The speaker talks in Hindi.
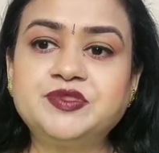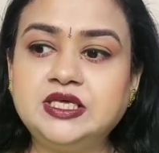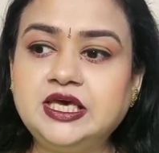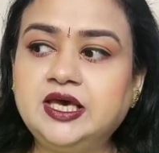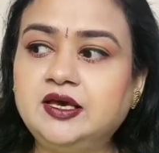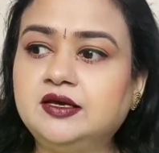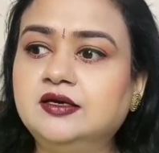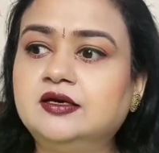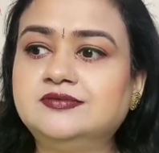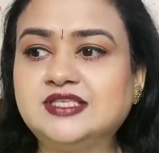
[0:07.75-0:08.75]
ये
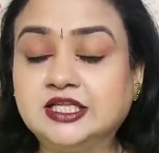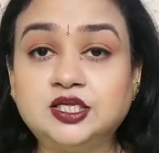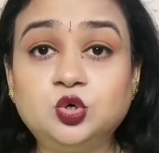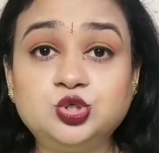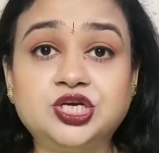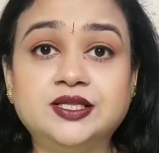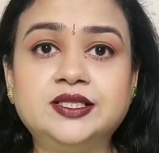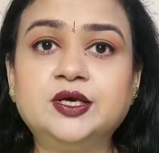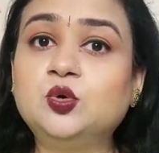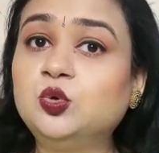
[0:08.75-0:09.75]
ज़्यादातर लोग
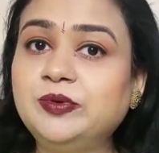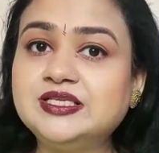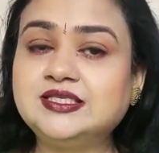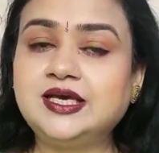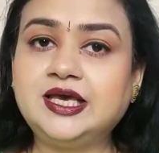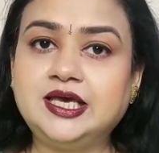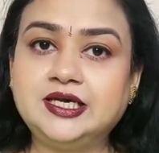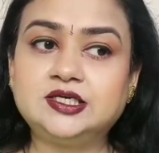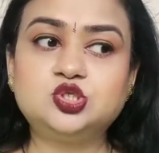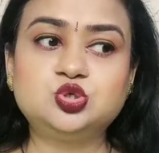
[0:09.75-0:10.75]
जानते हैं उनमें से
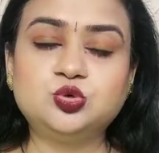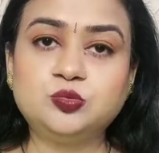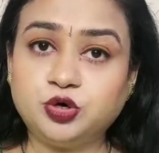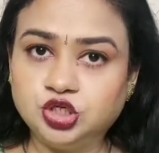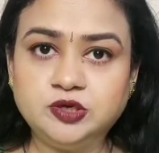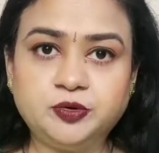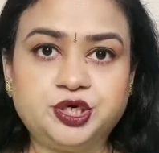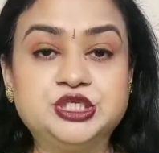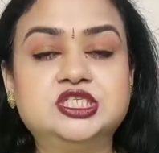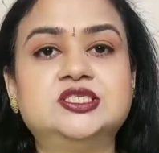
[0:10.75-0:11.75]
एक जो बहुत ही
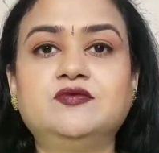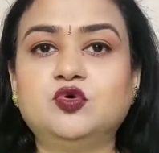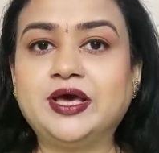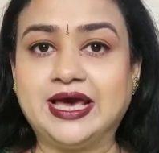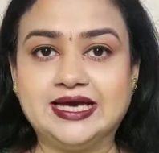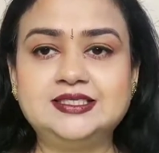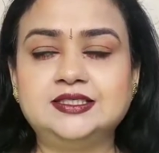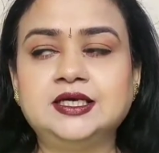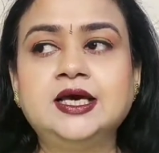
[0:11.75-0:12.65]
इंपॉर्टेंट चीज़ है वो है एग्स